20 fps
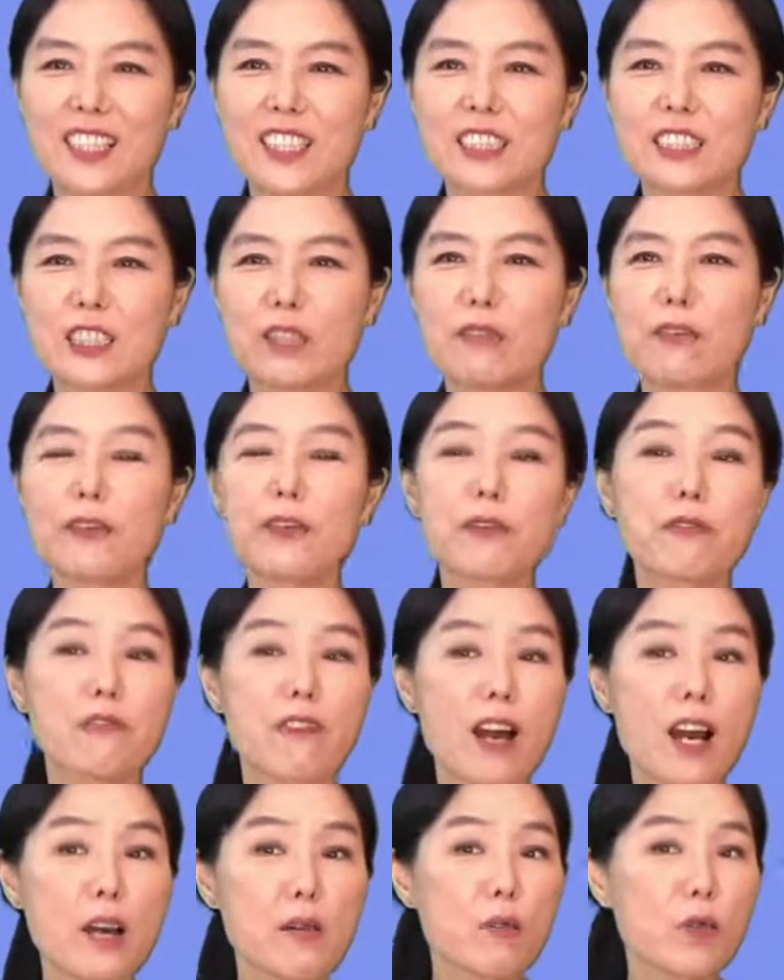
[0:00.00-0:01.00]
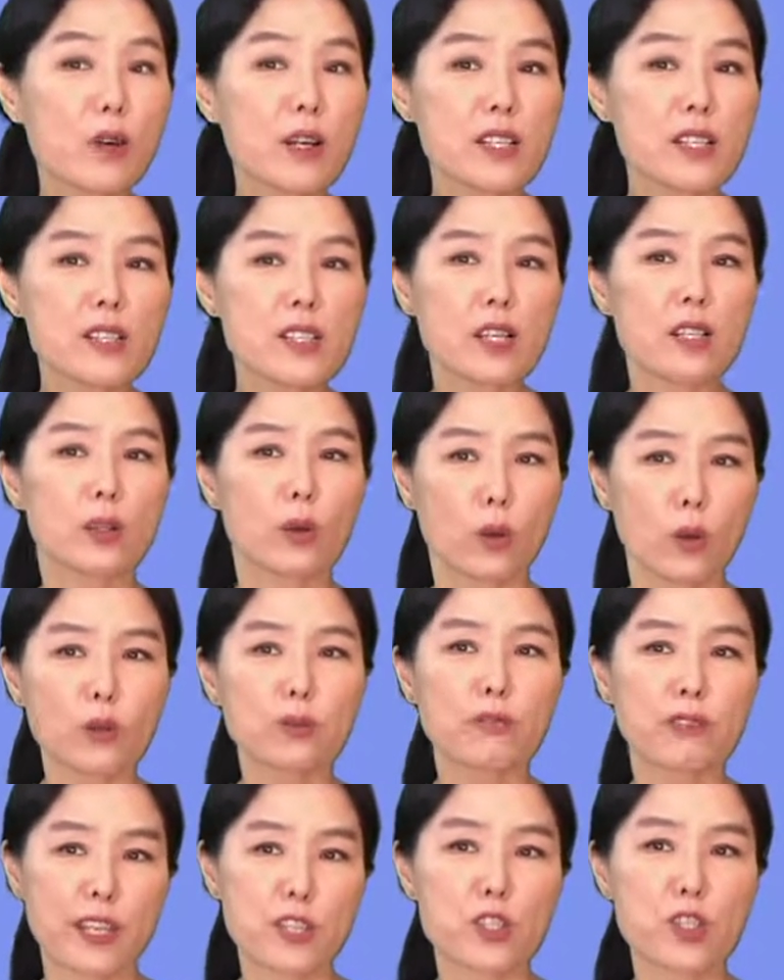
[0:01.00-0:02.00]
자, for the farm was an
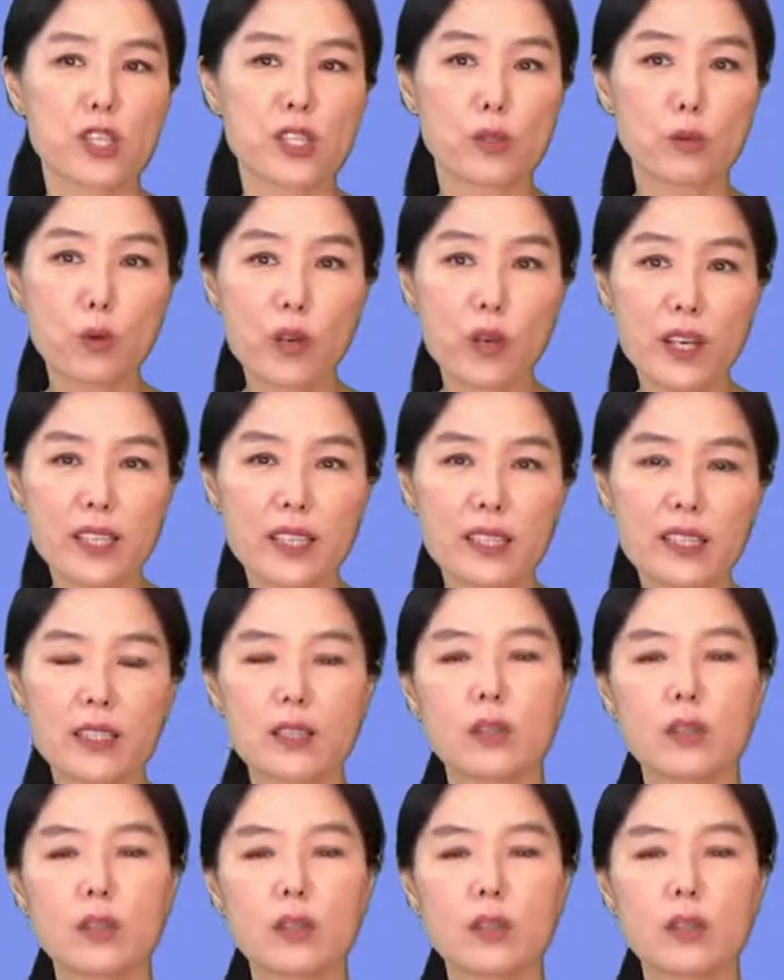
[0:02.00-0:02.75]
old-fashioned one.